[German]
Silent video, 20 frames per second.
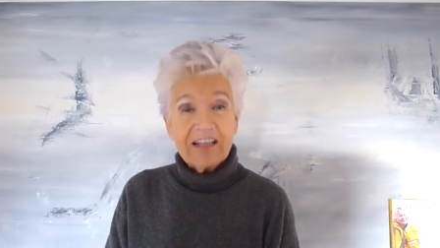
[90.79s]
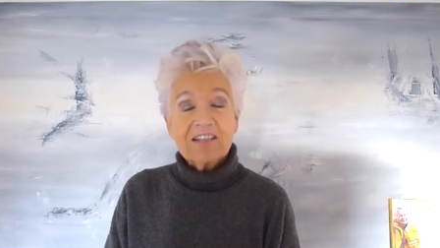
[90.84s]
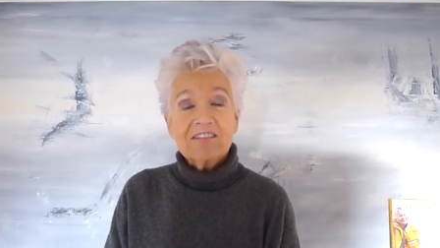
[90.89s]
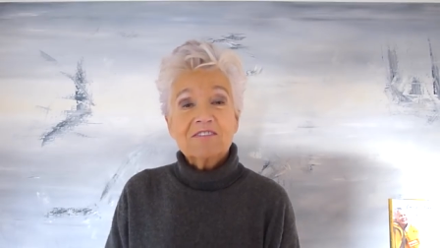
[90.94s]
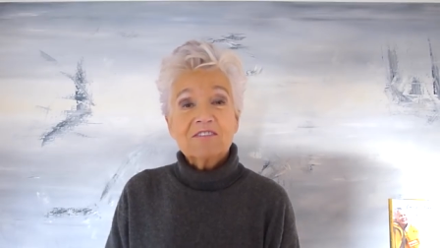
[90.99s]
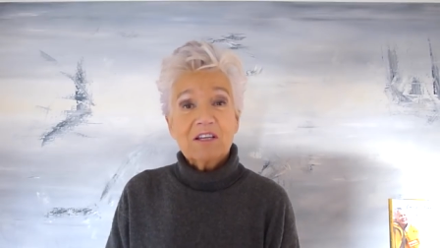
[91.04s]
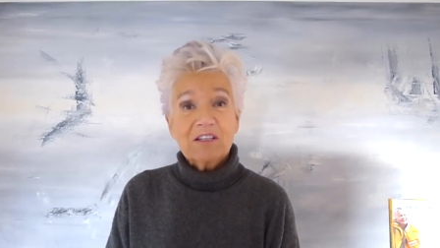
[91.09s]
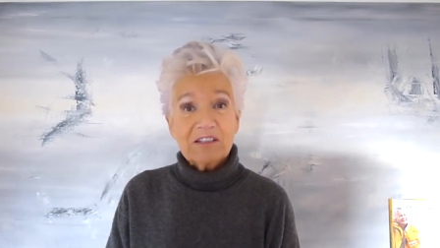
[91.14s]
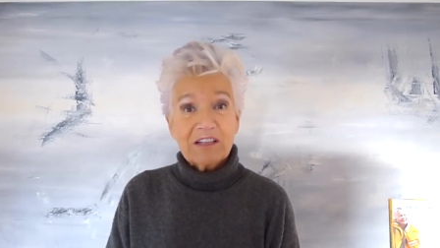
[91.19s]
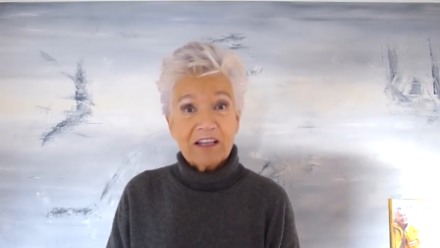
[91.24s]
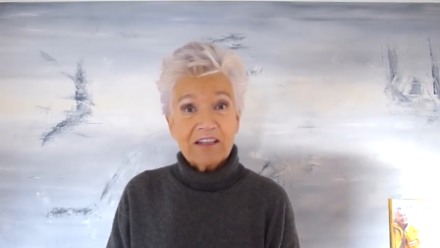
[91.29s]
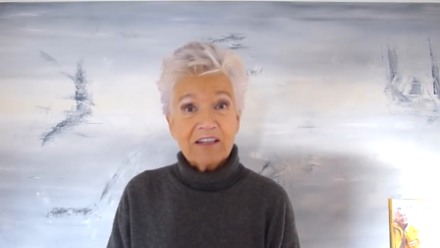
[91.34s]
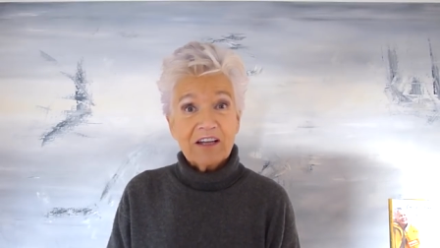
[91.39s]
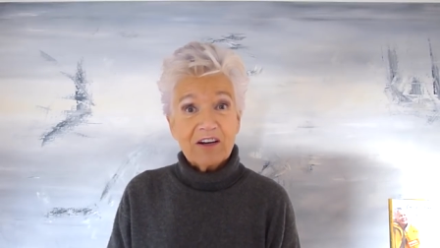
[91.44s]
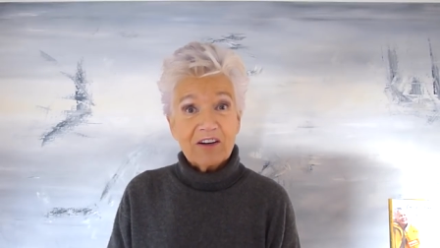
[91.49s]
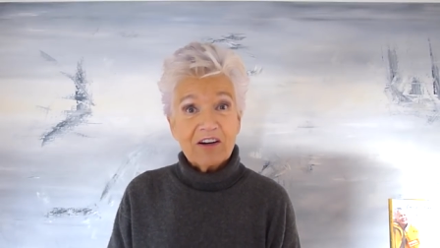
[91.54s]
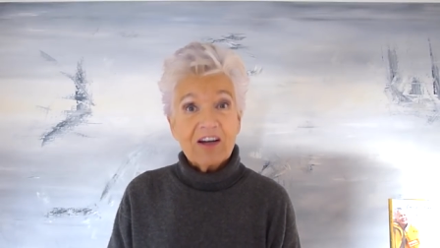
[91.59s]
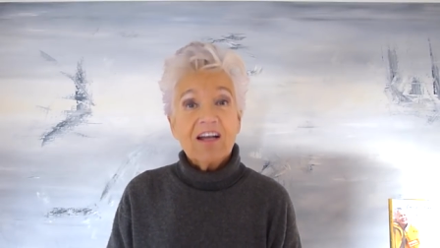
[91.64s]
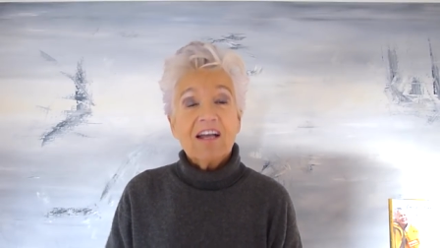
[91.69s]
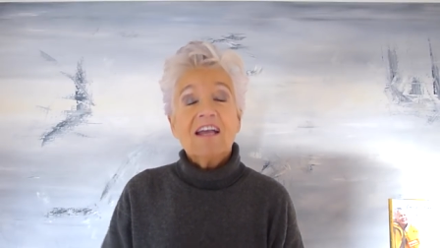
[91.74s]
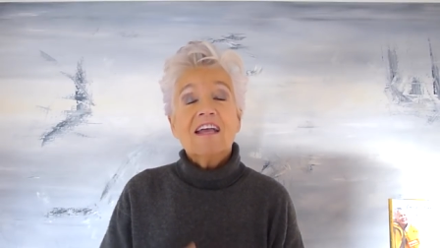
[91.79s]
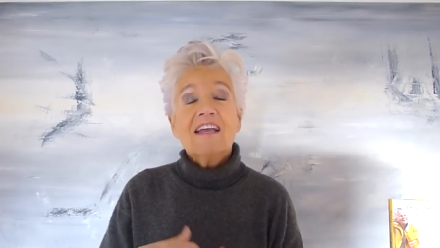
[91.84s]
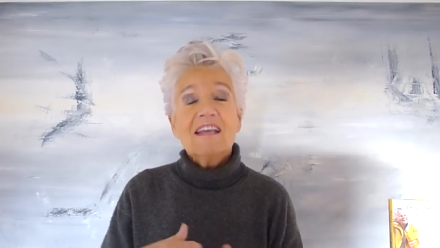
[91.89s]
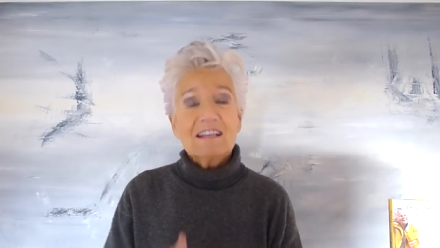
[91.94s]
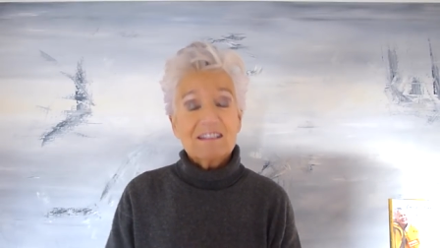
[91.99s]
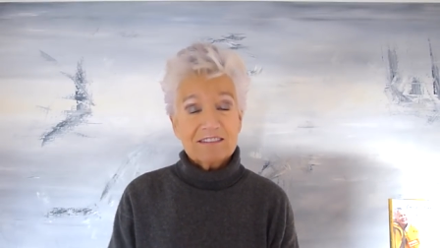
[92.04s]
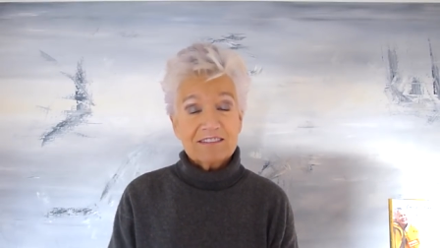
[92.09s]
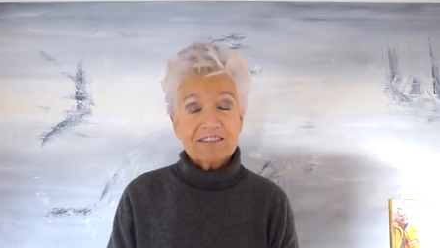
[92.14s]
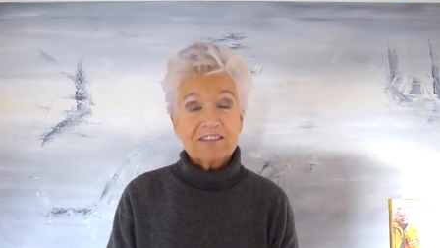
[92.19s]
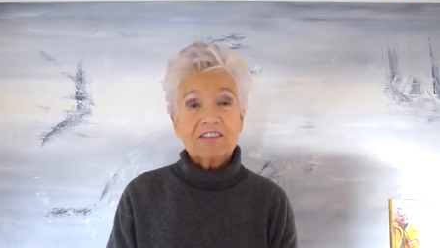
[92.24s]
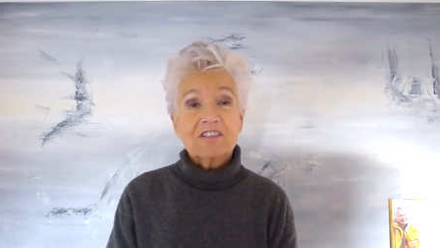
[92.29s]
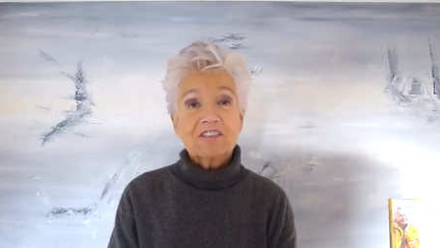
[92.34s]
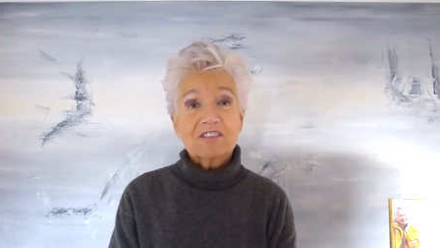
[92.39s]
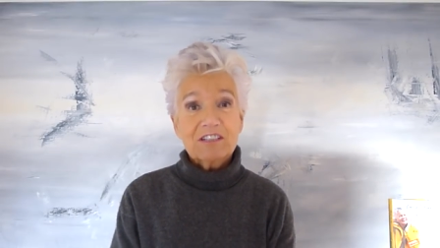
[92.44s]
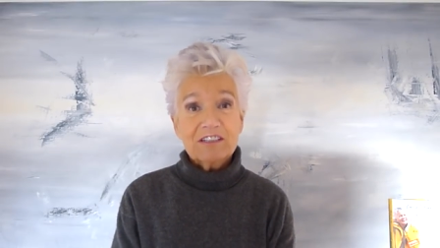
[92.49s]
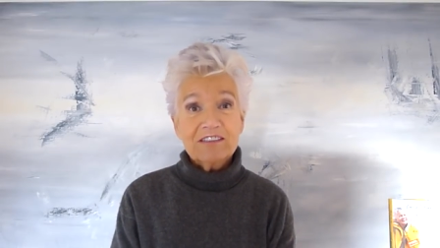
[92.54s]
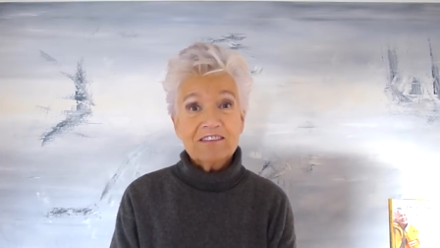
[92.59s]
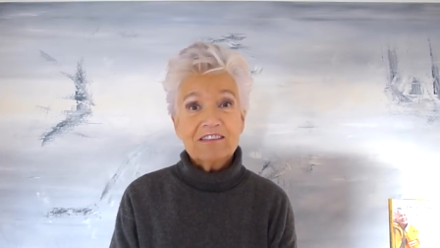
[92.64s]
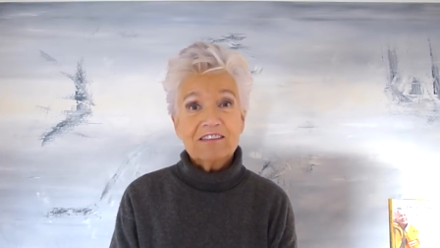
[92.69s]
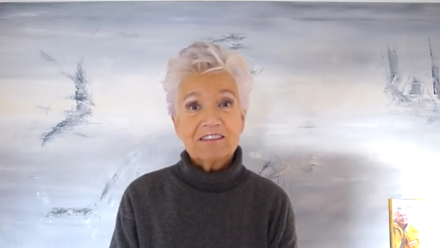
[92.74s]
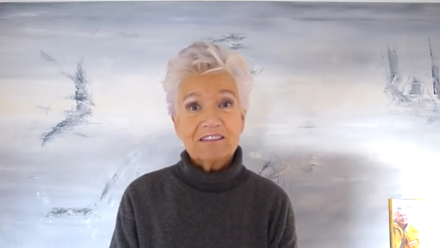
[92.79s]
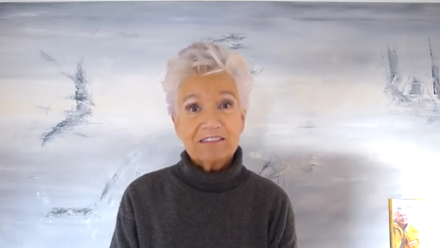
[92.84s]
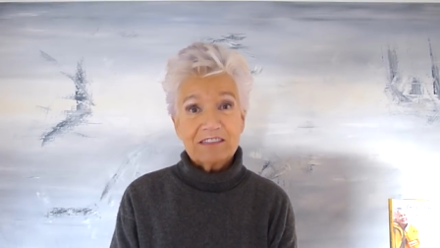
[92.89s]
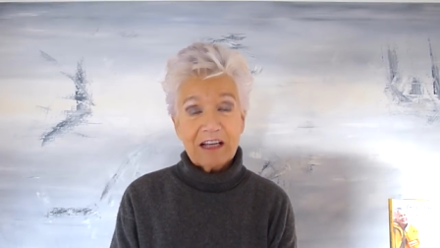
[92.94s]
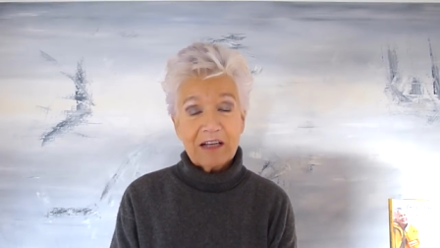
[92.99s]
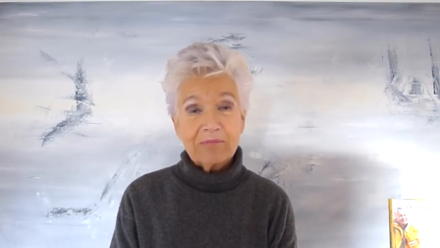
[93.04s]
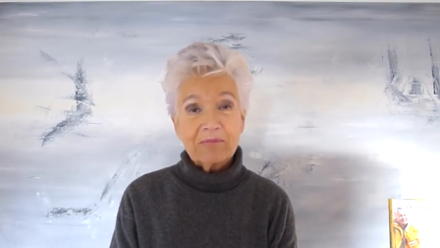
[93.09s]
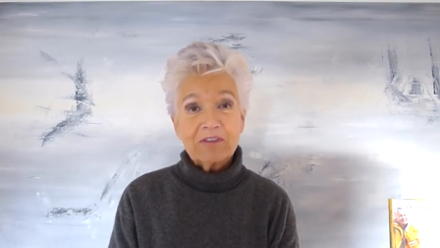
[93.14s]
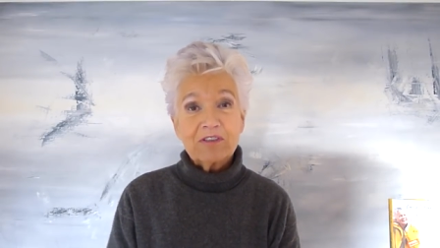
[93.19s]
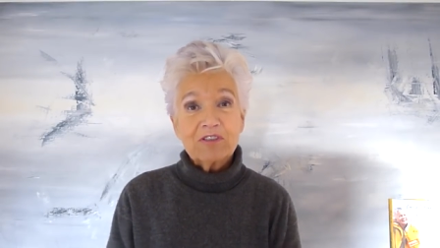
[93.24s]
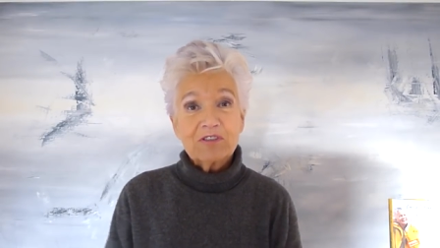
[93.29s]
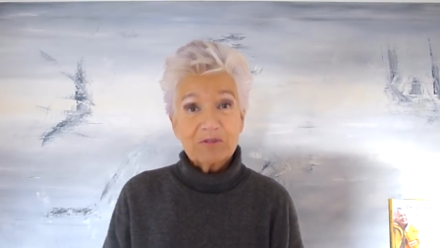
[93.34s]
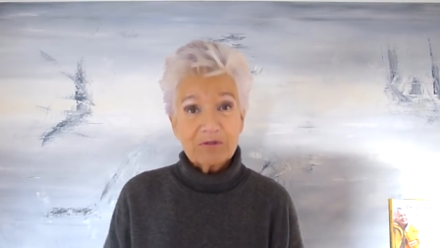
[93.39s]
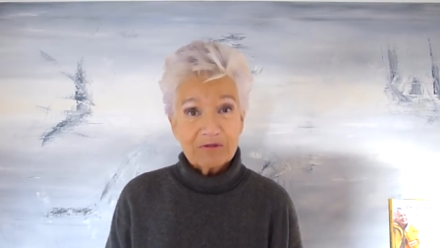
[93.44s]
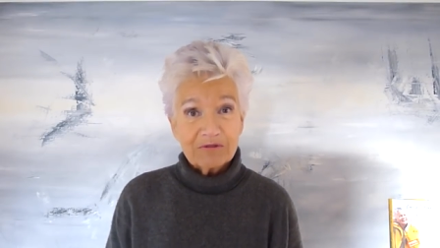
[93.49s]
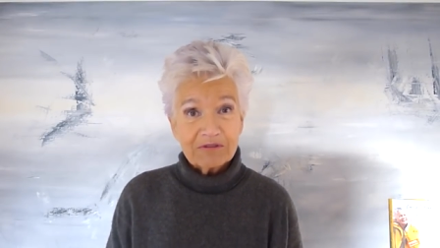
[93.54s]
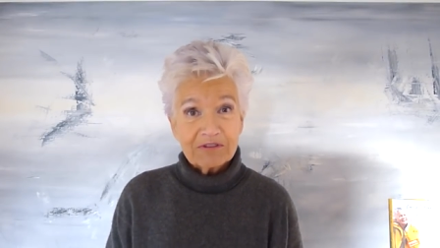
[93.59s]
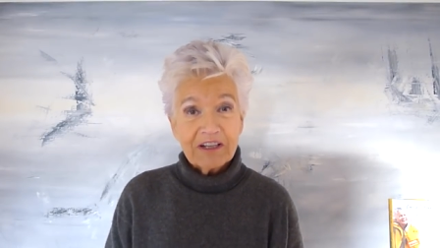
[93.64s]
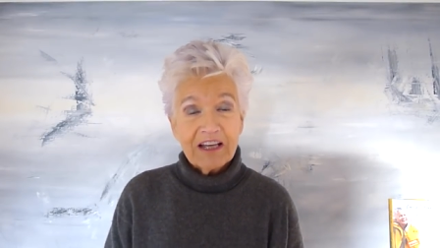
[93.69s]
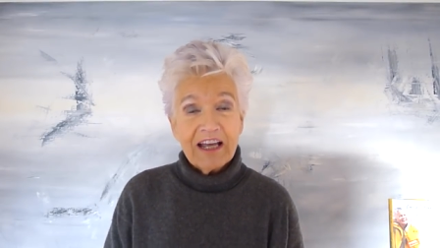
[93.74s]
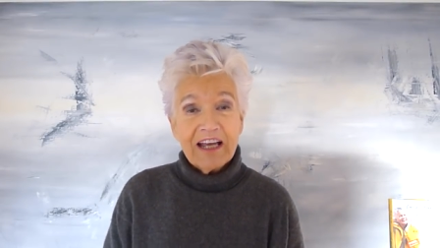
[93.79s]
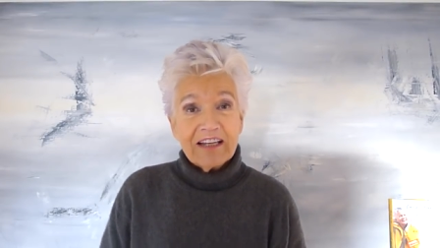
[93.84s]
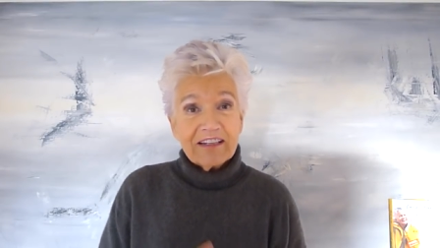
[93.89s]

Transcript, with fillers: sondern auch erste Schritte damit tun.